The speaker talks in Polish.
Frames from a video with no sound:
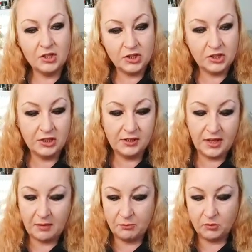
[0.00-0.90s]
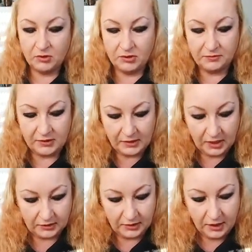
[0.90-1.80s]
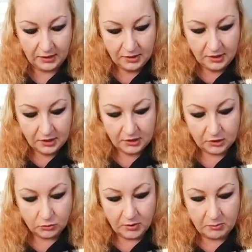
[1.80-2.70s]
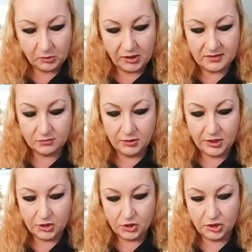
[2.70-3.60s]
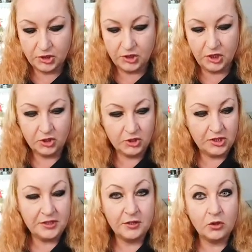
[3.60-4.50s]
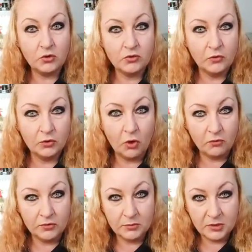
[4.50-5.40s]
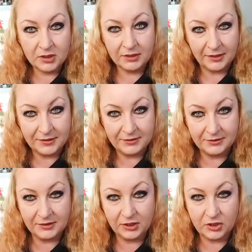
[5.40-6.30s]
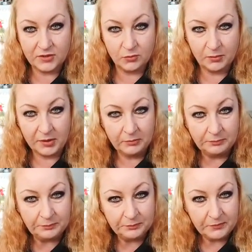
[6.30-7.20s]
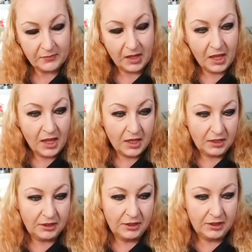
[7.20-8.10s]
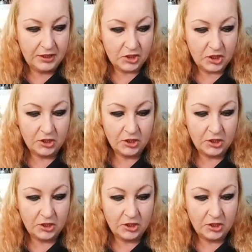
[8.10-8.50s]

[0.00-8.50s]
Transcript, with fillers: silna, pozytywna karta, y, która pokazuje, że dzisiejszy dzień rozwojowym jest. Także super. I jeżeli